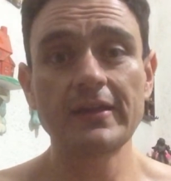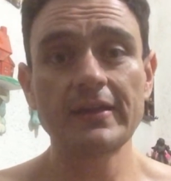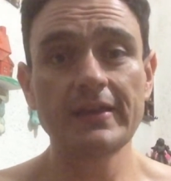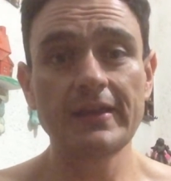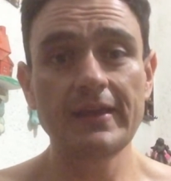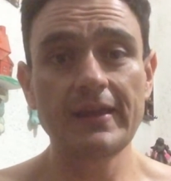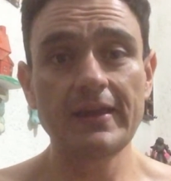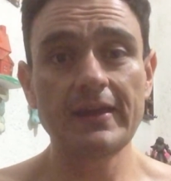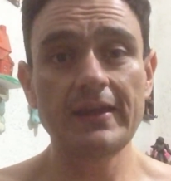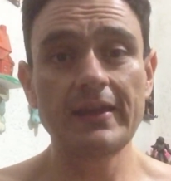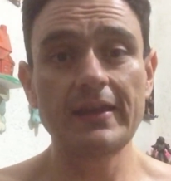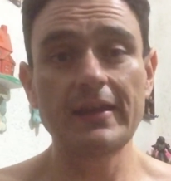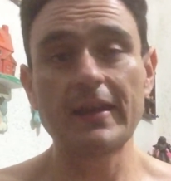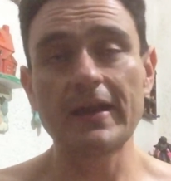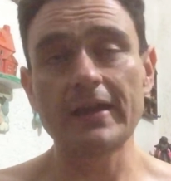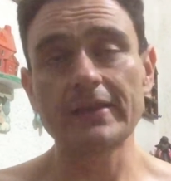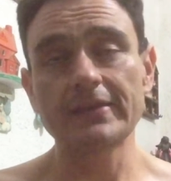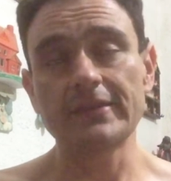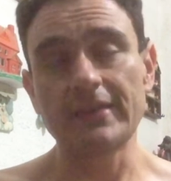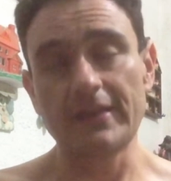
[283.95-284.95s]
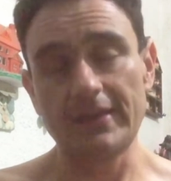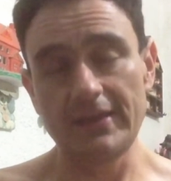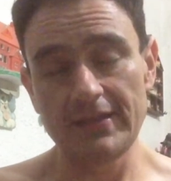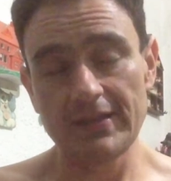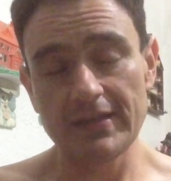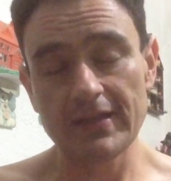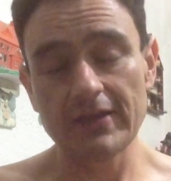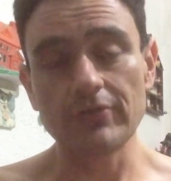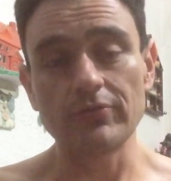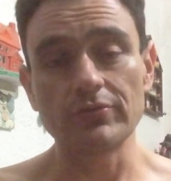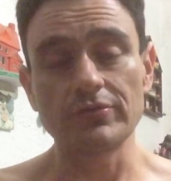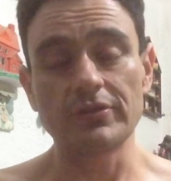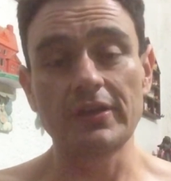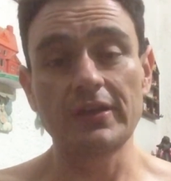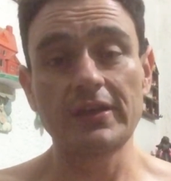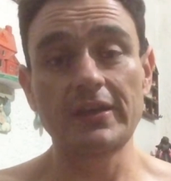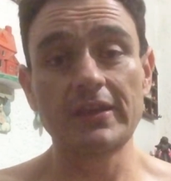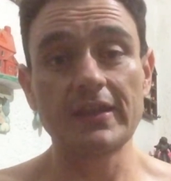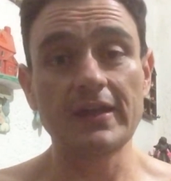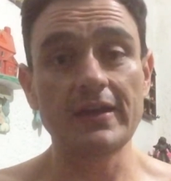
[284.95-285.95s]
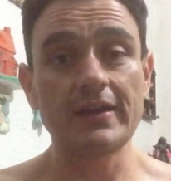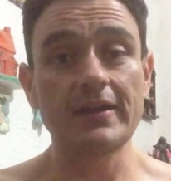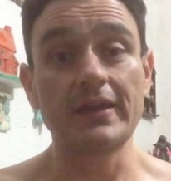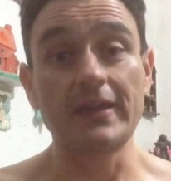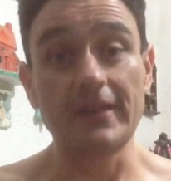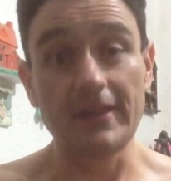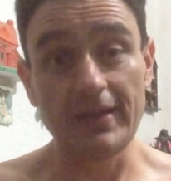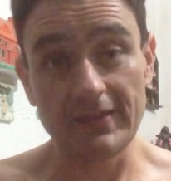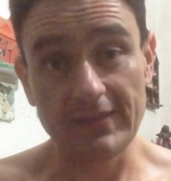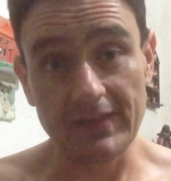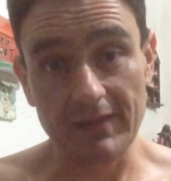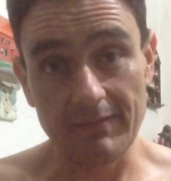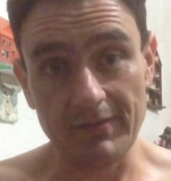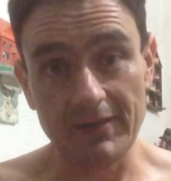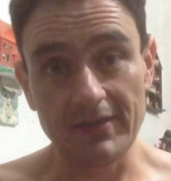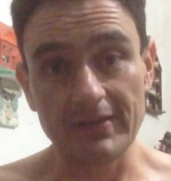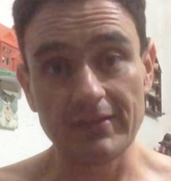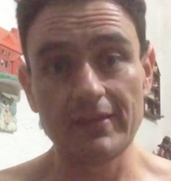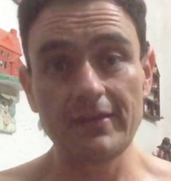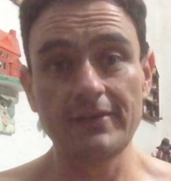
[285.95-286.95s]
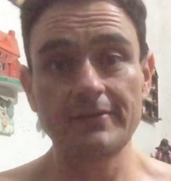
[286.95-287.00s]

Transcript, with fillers: que la teína contenida en el té verde